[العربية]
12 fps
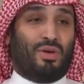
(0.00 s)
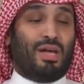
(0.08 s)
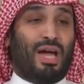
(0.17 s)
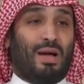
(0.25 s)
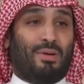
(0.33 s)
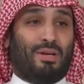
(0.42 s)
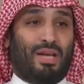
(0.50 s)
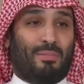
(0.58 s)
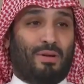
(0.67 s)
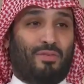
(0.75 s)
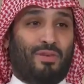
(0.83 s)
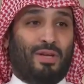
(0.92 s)
في أي عمل
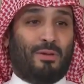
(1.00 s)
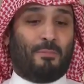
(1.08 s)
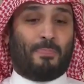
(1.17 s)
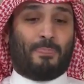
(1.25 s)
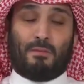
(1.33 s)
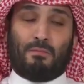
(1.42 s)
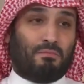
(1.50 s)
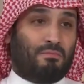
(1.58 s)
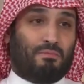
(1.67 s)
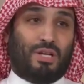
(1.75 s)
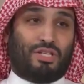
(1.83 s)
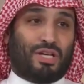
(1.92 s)
يعمل فيه
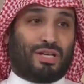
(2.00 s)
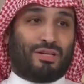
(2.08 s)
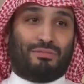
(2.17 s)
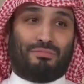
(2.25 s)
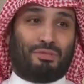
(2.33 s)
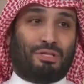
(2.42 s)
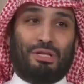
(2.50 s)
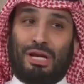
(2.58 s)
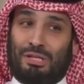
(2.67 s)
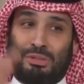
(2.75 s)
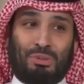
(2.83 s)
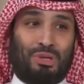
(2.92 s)
بلا شك كل اللي
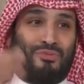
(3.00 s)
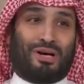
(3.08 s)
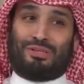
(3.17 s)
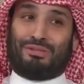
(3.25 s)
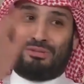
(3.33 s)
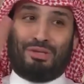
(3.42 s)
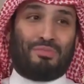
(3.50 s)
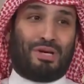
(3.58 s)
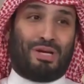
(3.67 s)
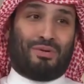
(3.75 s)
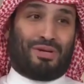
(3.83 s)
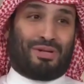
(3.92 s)
قاعدين نقوله فقط حبر على